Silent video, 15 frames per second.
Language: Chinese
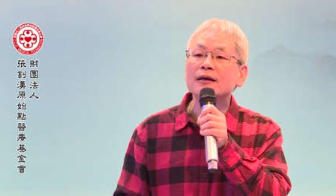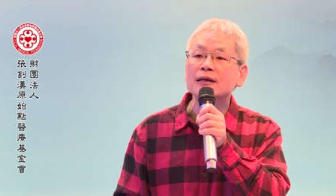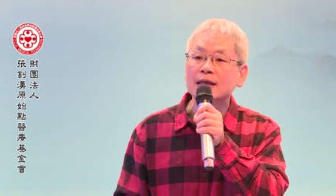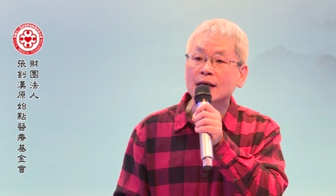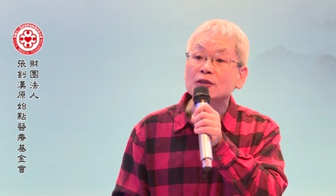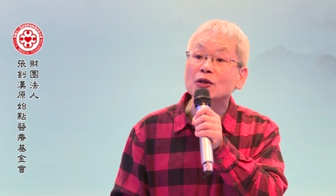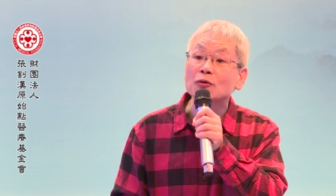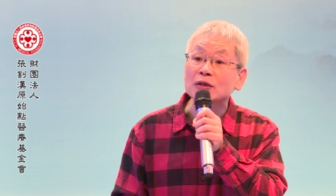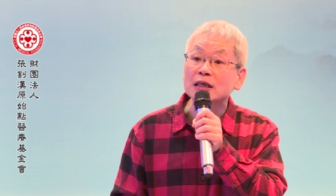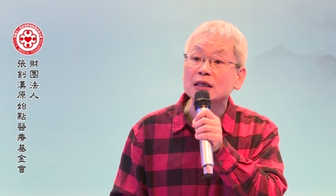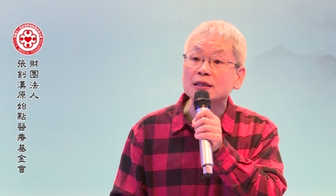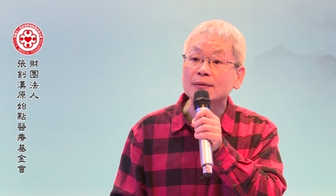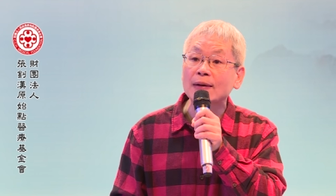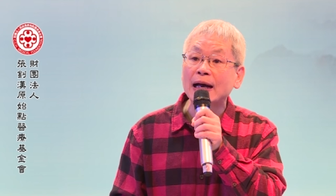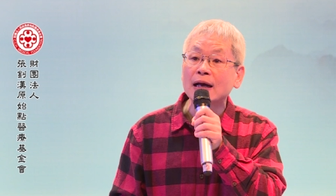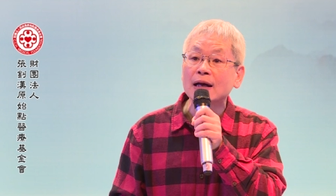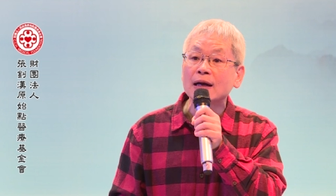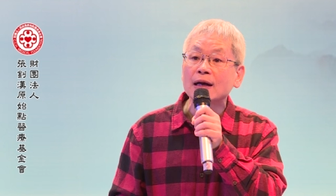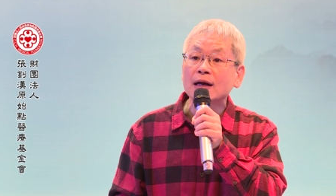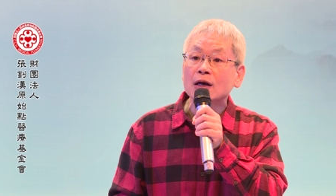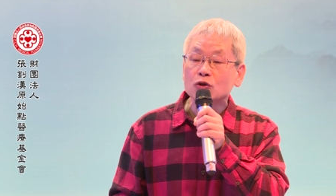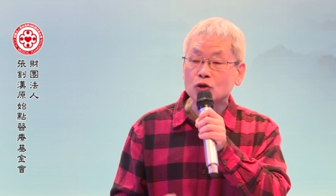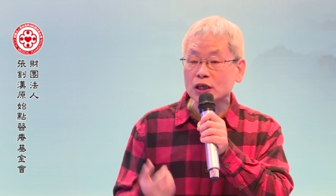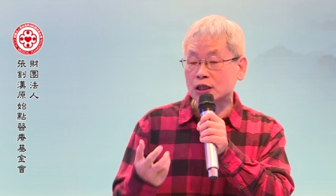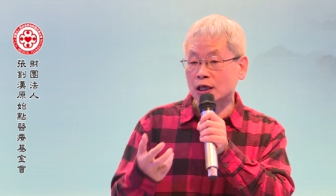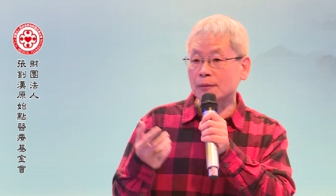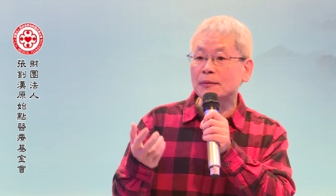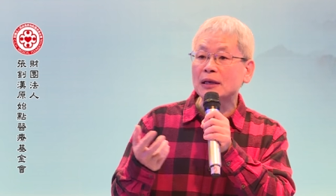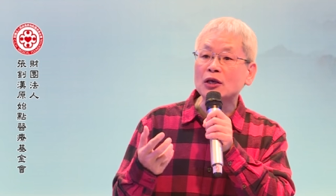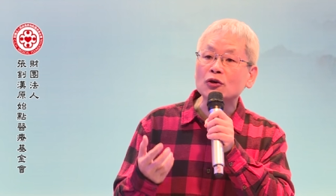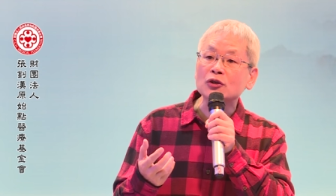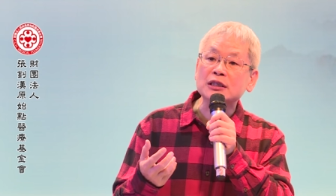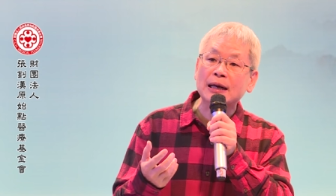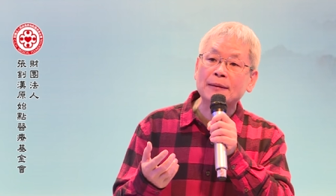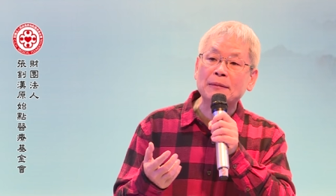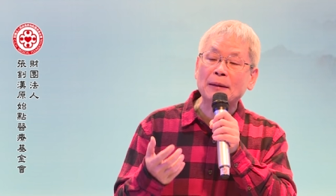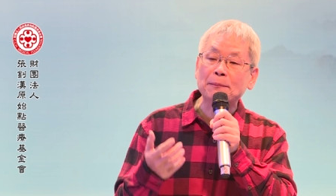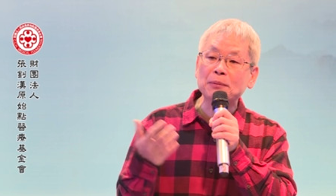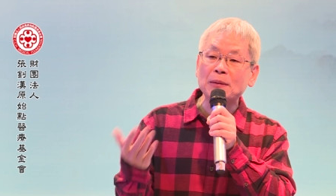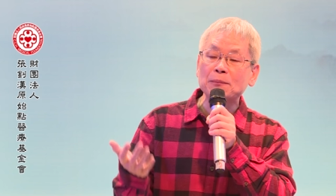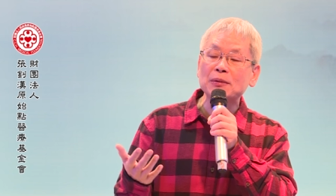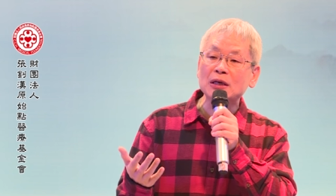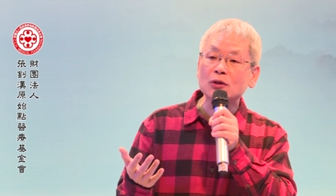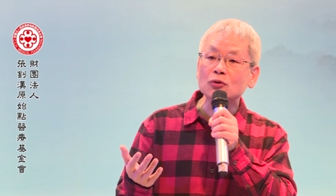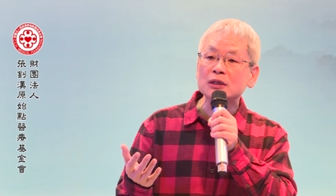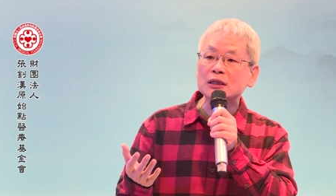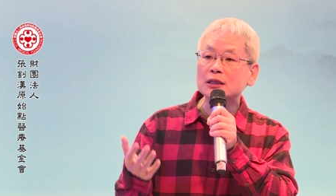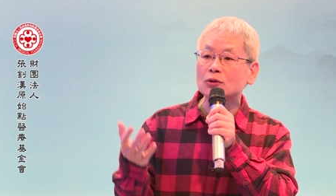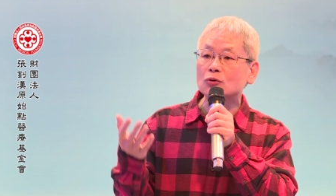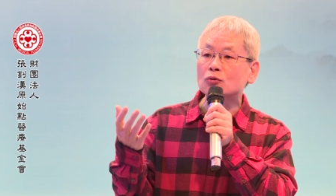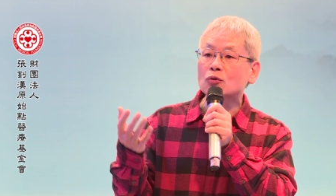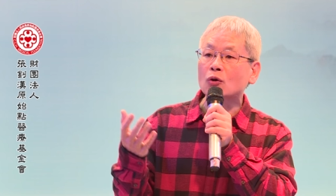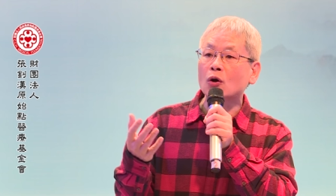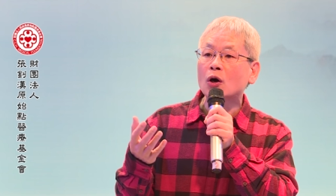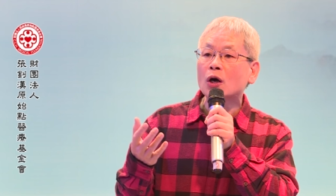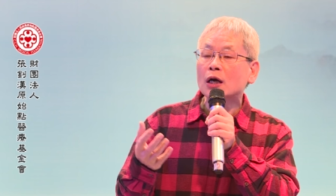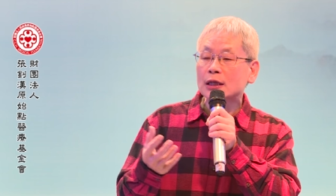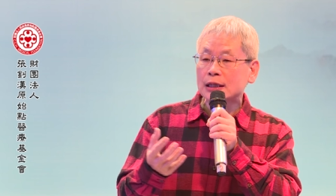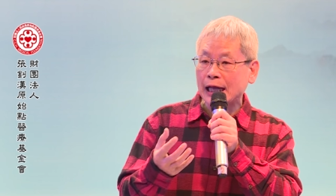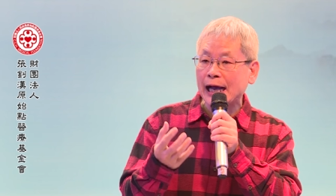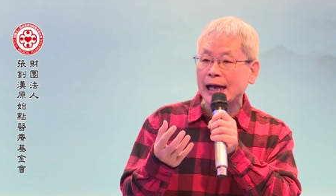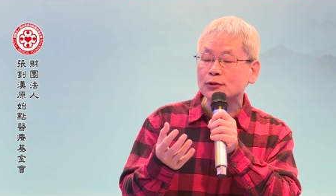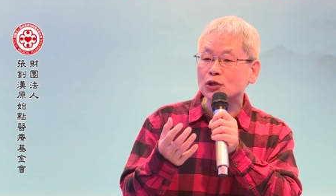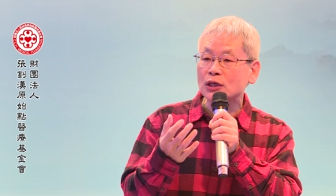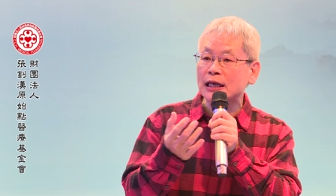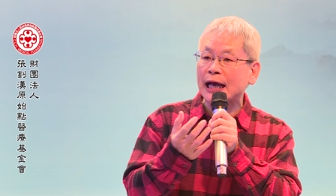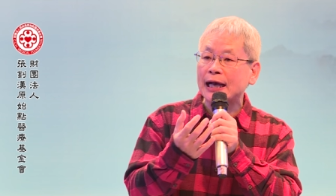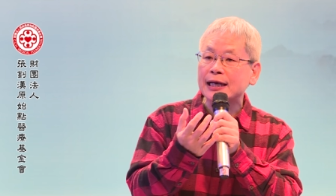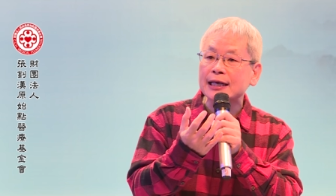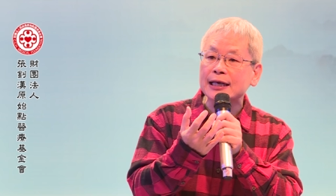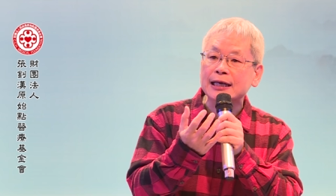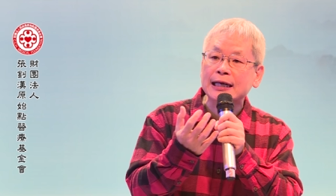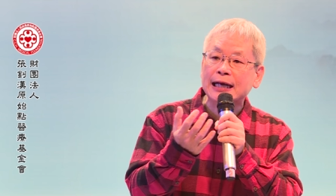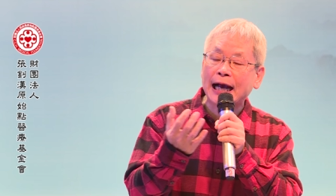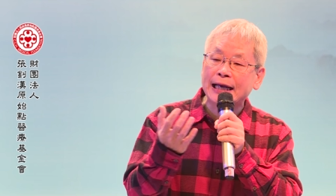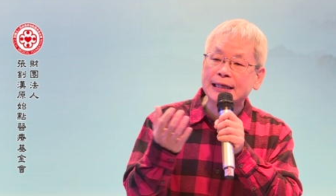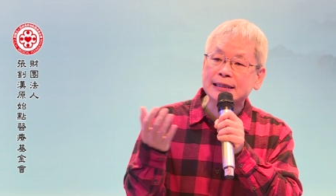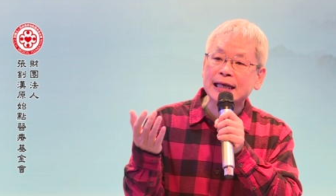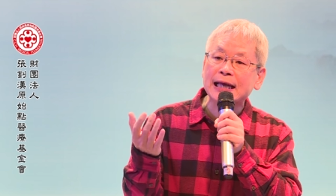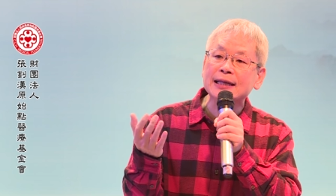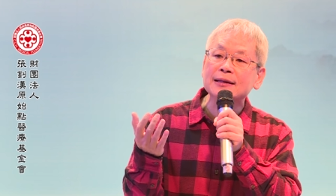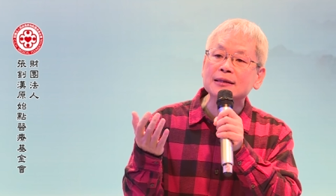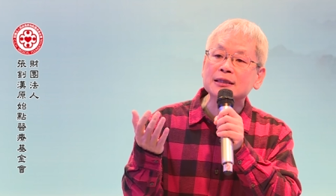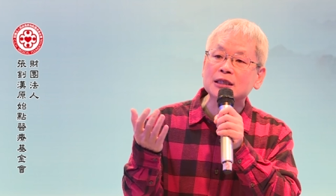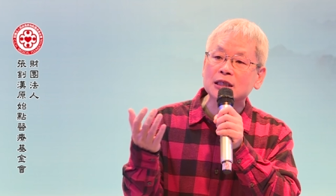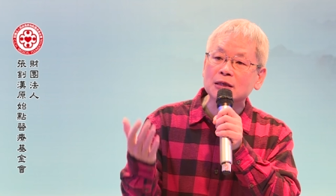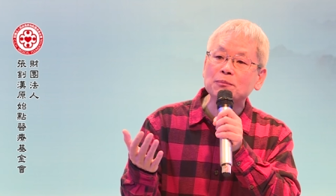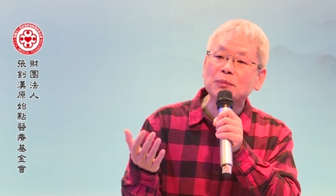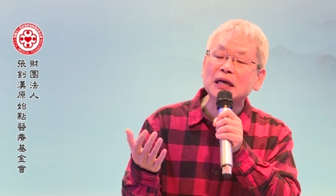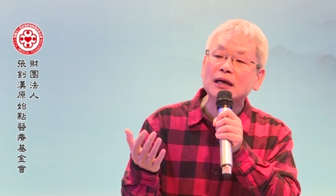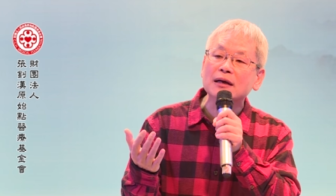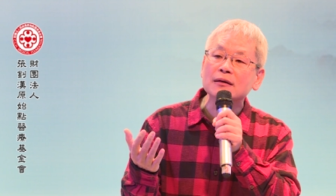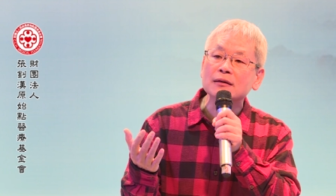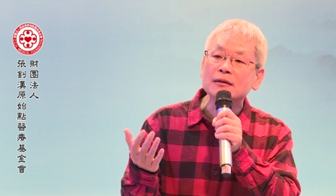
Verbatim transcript: 了解我的意思吗？所以前面有讲嘛，辨病论治，如果它虽然可以改善疾病，